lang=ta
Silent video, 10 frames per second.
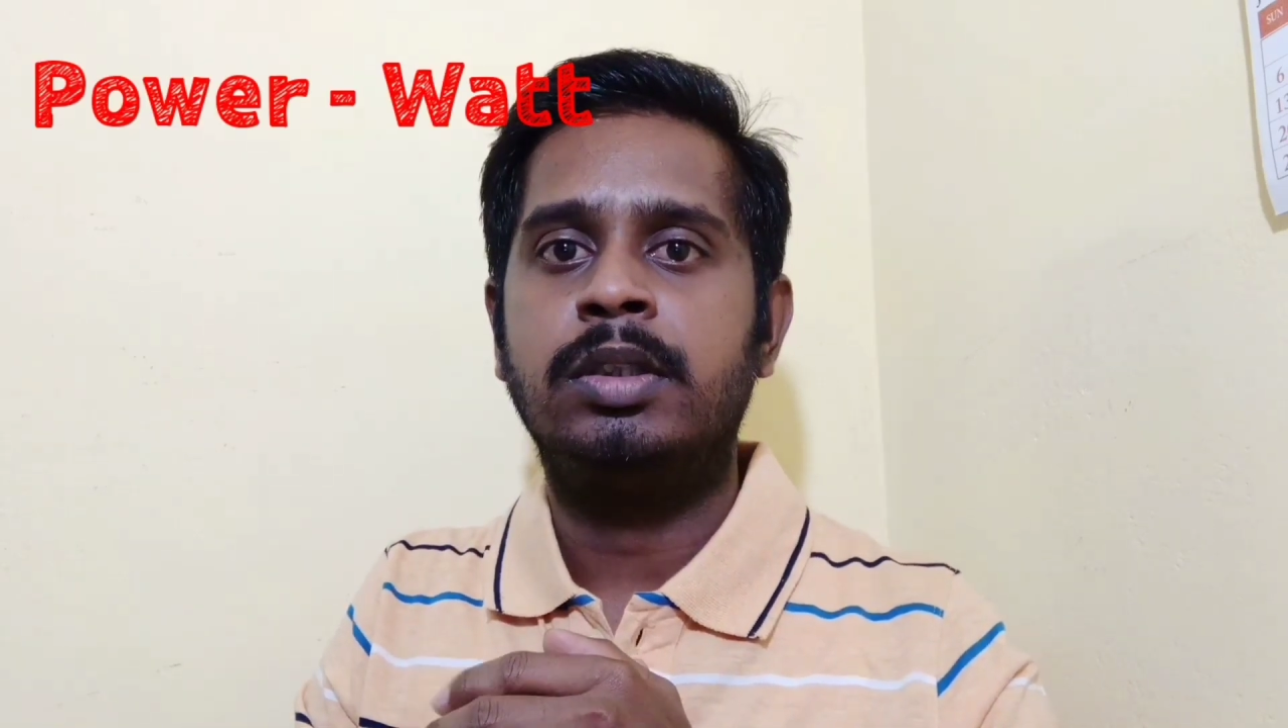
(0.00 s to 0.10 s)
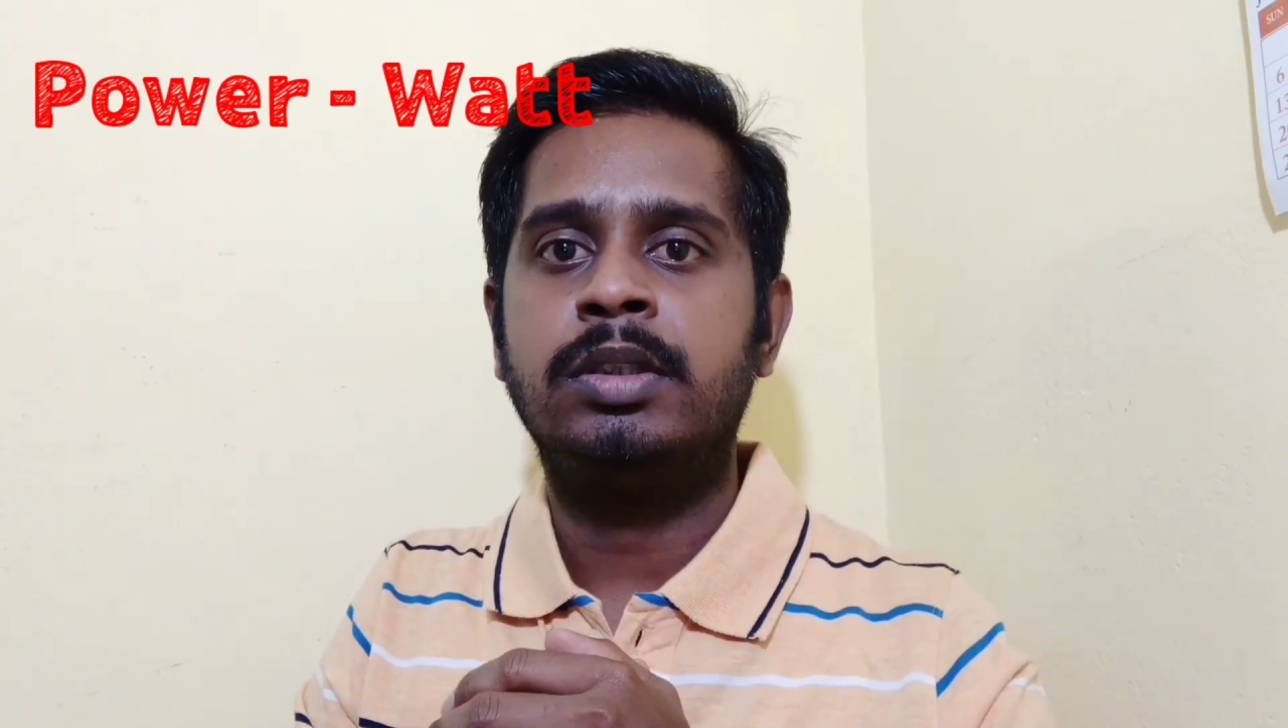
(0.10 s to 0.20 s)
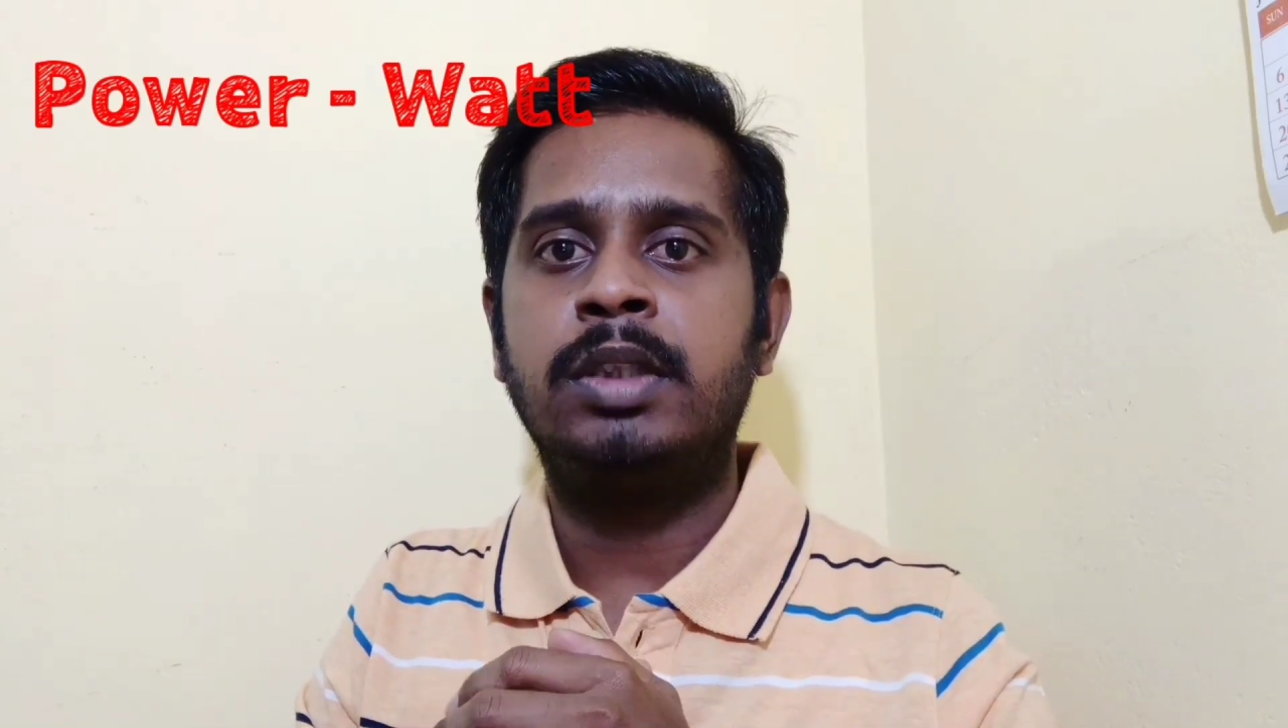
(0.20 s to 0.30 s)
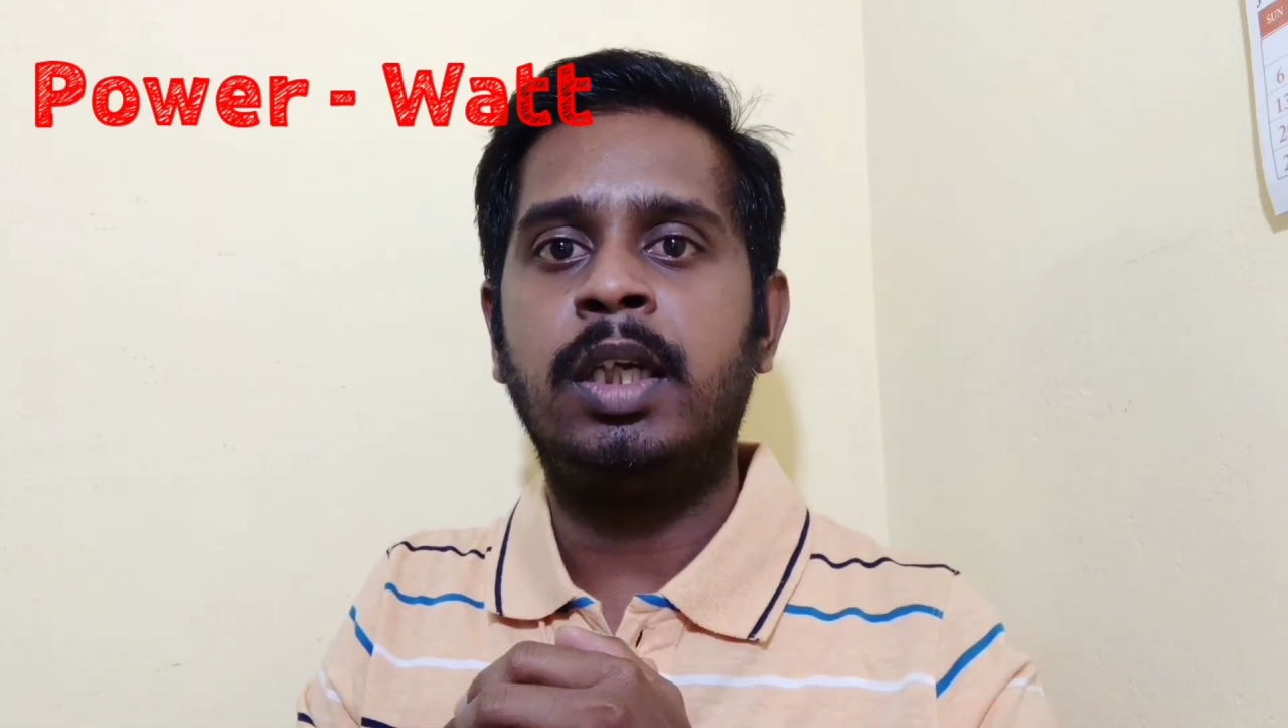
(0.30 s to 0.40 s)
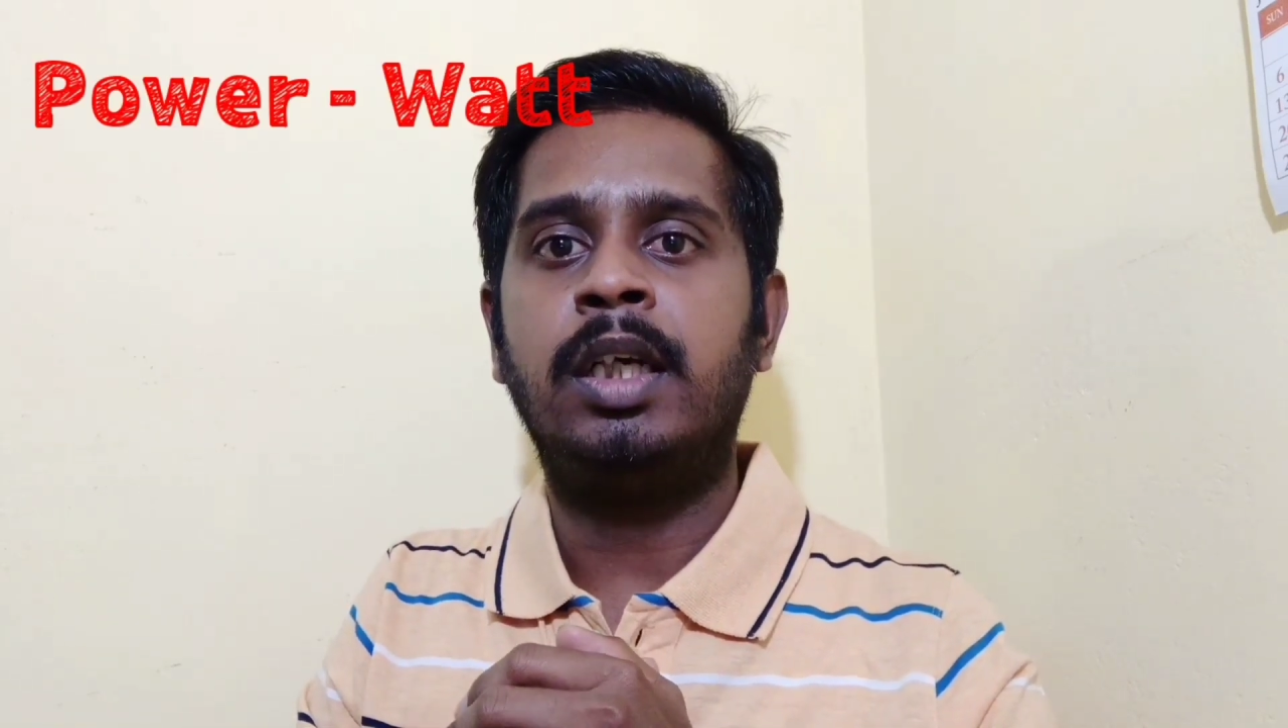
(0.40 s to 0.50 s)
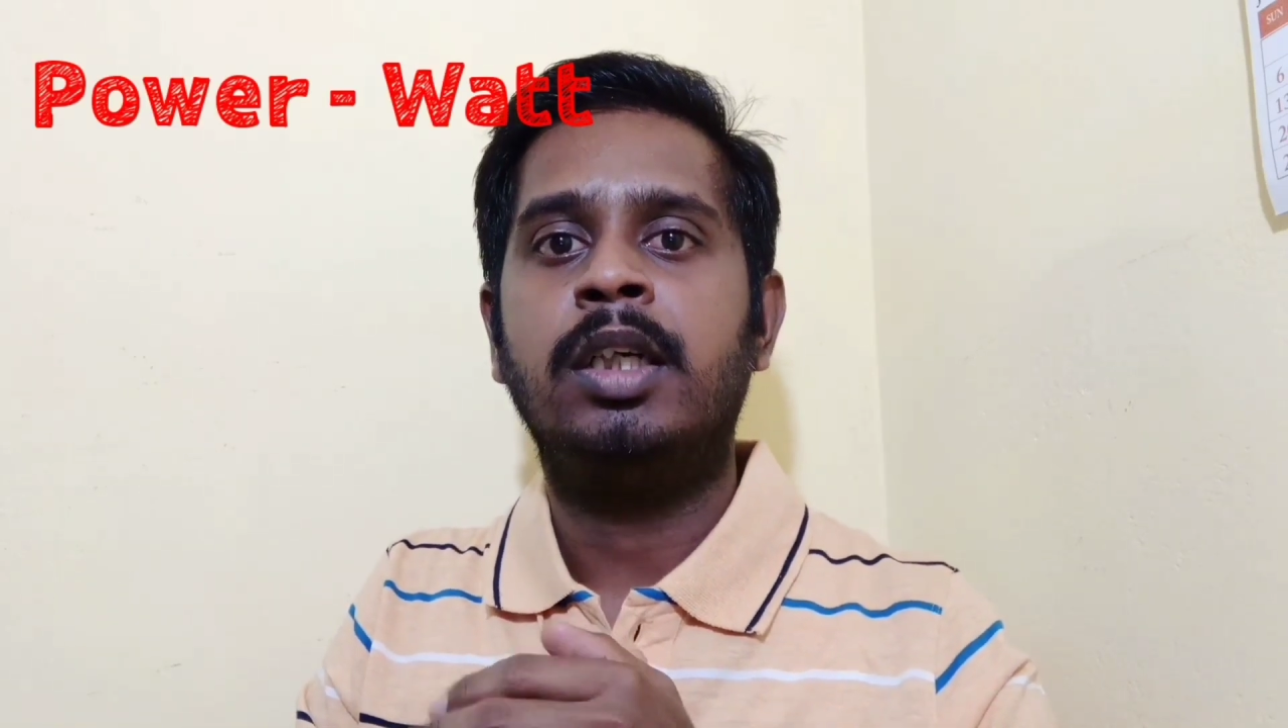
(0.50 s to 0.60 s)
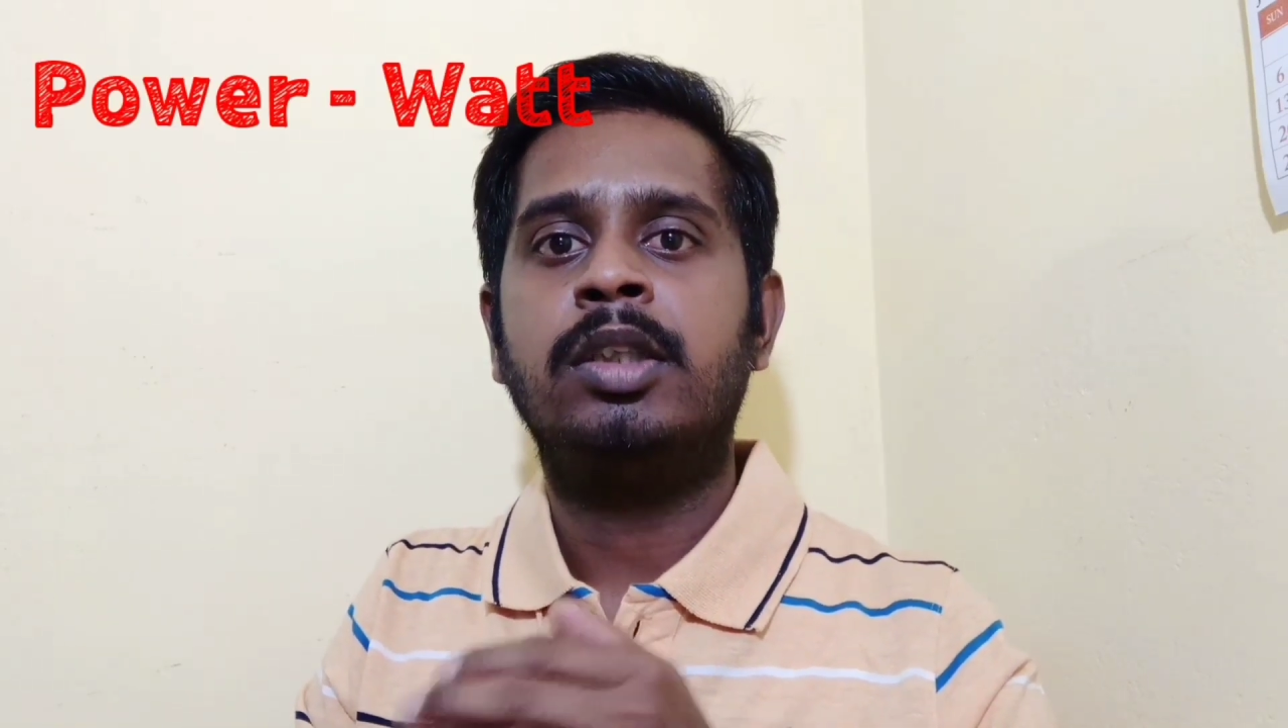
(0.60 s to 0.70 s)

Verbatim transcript: சரியா